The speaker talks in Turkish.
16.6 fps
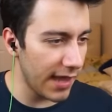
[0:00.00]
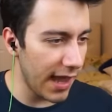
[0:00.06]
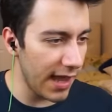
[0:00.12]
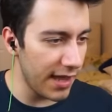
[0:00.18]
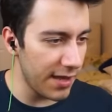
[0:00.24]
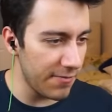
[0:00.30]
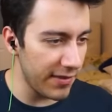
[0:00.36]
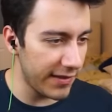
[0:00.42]

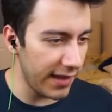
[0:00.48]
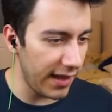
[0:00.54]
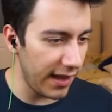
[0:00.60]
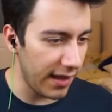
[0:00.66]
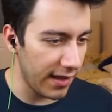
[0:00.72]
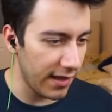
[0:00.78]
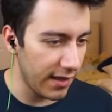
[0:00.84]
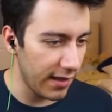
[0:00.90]
Sahile
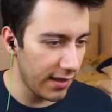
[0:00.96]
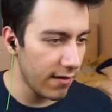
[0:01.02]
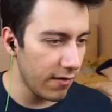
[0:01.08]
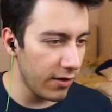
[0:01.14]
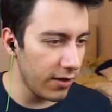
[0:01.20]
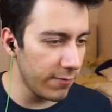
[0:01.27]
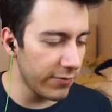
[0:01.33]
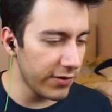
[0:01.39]
mesela.
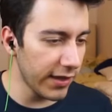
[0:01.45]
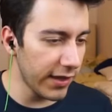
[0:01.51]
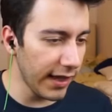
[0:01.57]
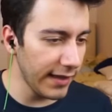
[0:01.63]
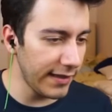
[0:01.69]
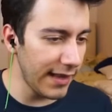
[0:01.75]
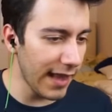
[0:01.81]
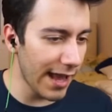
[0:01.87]
Önümüzü
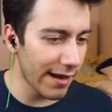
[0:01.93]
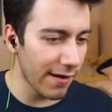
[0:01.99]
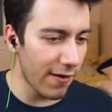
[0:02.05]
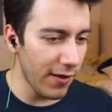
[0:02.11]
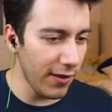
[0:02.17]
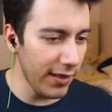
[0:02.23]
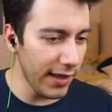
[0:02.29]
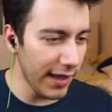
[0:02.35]
kestiler.
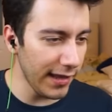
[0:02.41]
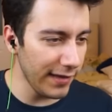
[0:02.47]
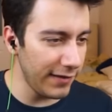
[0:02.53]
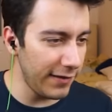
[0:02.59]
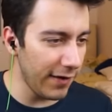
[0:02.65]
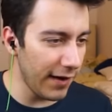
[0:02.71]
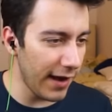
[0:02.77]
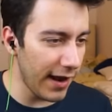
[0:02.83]
10 lira
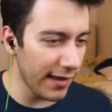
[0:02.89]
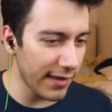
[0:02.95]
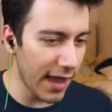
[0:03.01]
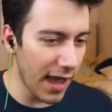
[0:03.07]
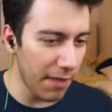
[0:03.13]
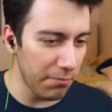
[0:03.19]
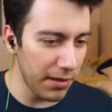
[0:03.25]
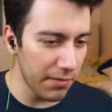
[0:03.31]
istiyorlar.
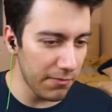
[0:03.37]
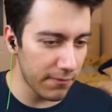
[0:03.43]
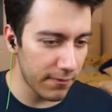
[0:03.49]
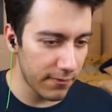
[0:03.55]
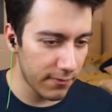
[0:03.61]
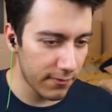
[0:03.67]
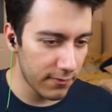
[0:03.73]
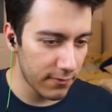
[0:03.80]
Ne yapayım?
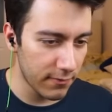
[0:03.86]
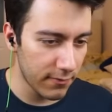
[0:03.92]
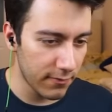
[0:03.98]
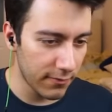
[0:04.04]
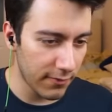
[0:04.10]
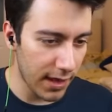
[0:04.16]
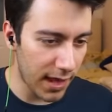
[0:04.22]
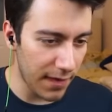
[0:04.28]

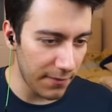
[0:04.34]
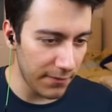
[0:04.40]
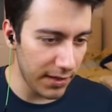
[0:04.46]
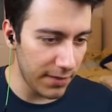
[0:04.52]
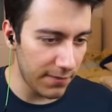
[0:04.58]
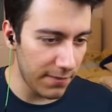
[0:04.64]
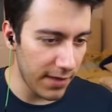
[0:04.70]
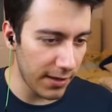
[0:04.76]

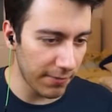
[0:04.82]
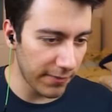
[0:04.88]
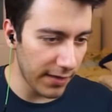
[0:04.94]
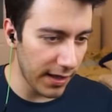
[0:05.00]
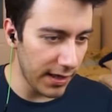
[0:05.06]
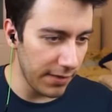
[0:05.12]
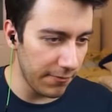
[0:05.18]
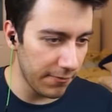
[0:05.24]
Tamam gidip
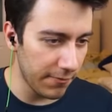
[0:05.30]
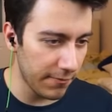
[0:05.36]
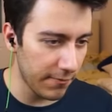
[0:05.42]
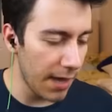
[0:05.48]
verip geleyim.